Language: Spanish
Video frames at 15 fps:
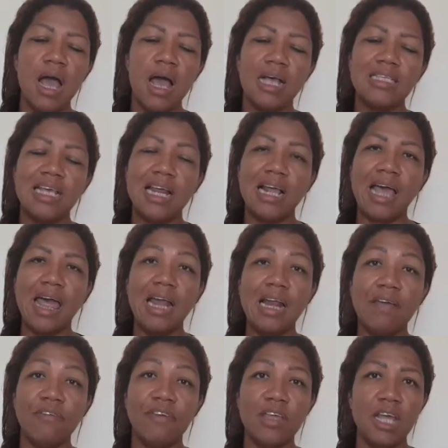acerca de
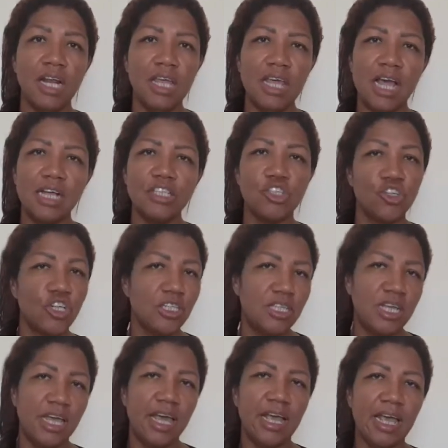la infidelidad, yo les
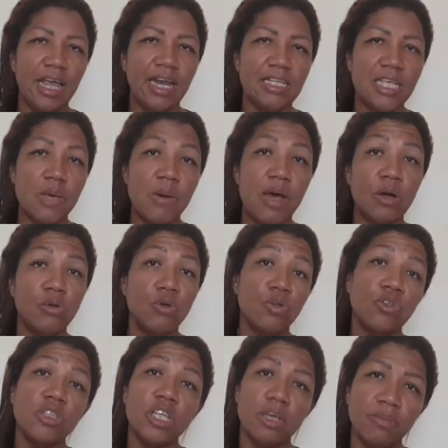dije que les iba a dar
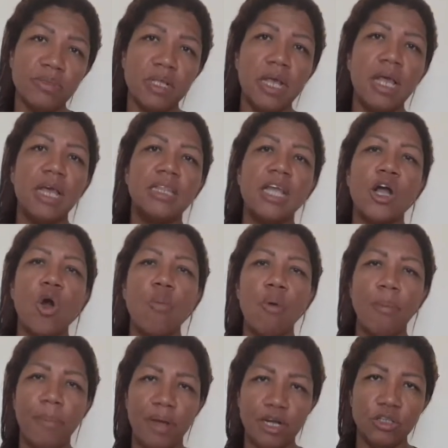unos tips de
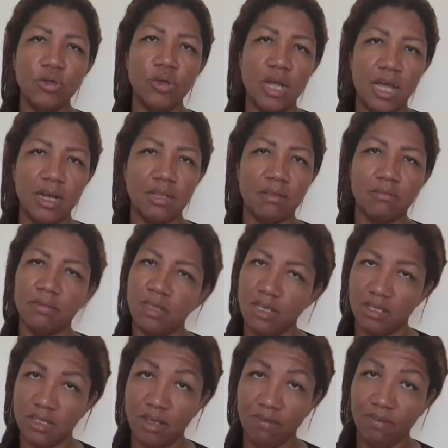cómo perdonar
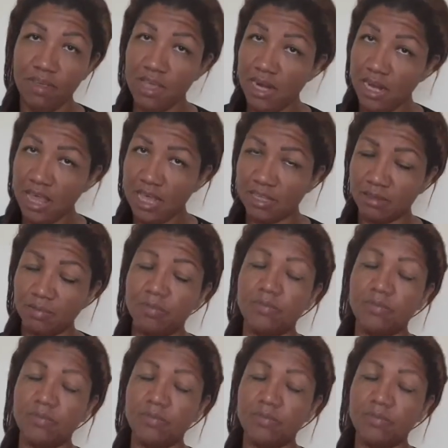dicha infidelidad.